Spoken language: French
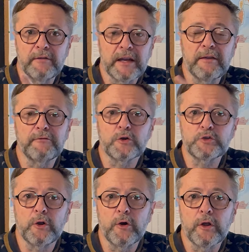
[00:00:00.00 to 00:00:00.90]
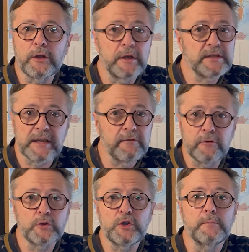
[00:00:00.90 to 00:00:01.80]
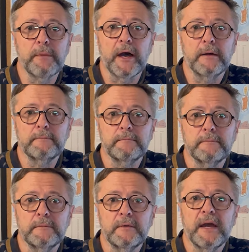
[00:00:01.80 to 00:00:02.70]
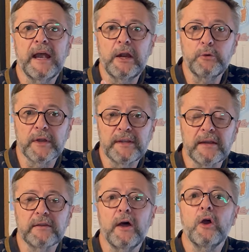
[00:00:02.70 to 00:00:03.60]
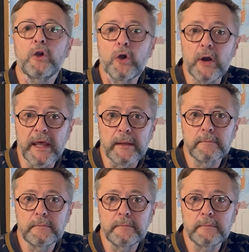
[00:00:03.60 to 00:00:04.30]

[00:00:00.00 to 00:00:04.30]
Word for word: avec les forces de l'ordre, ça ne fonctionne pas. Elle doit être collée.